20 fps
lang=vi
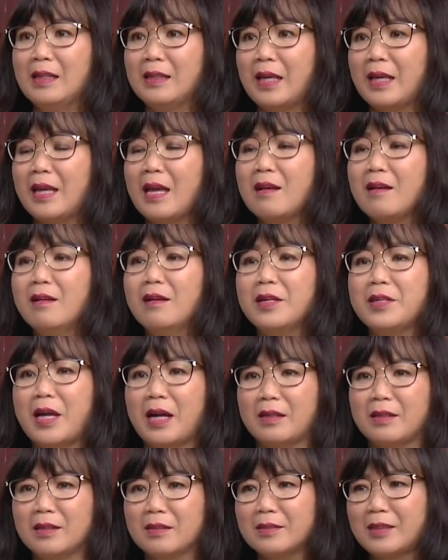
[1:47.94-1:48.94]
thì cái người
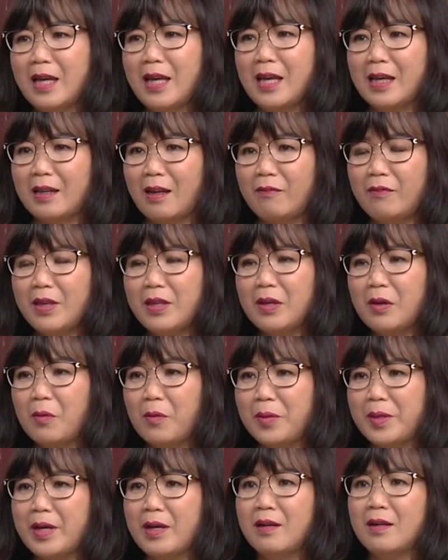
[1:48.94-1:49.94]
nhận được tiền đó ví dụ
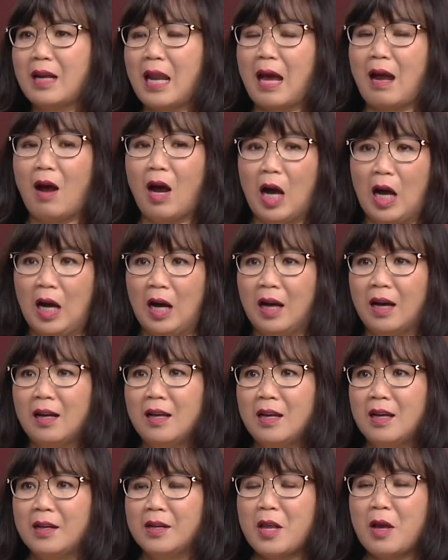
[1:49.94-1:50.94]
như là họ
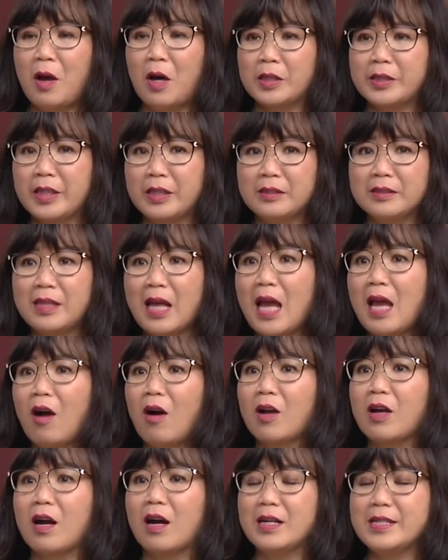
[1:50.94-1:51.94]
nếu họ tử tế
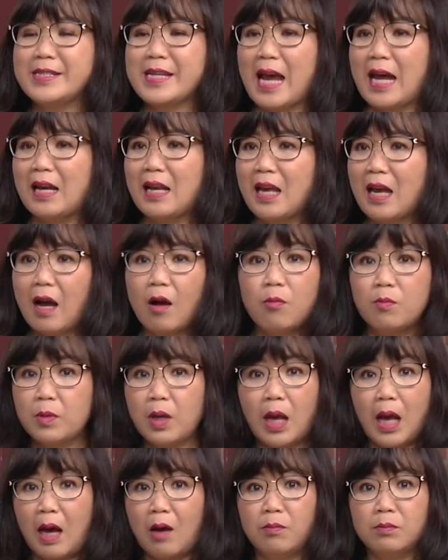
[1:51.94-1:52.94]
họ gửi trả lại không
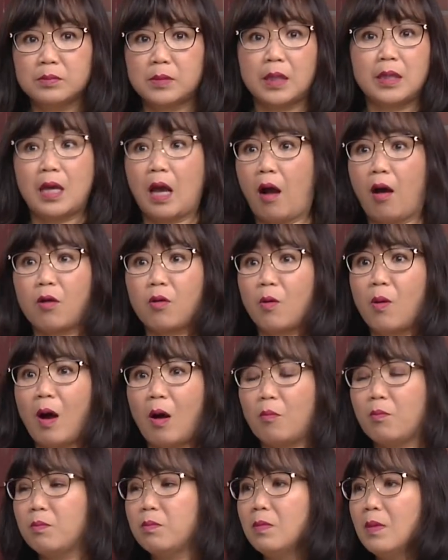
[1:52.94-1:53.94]
nó không tại vì họ cũng
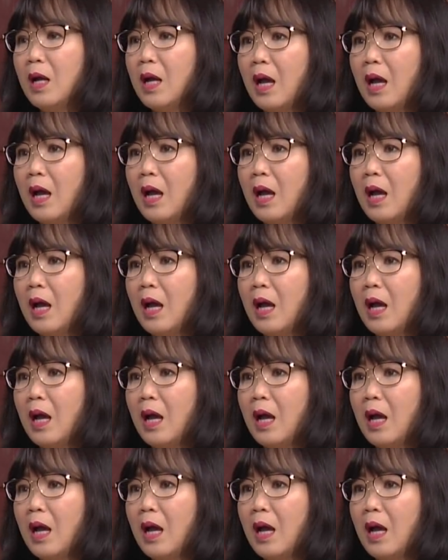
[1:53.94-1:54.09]
không